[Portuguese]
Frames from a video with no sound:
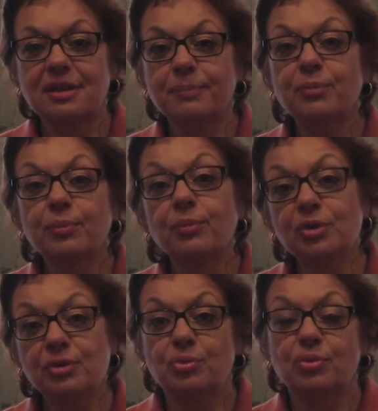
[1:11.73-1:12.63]

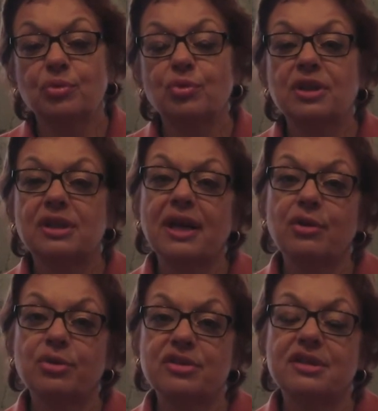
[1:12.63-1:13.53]
muito do que está a
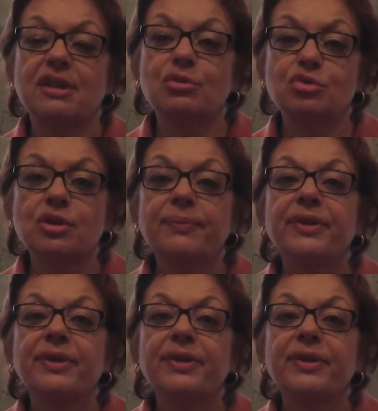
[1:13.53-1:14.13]
acontecermos,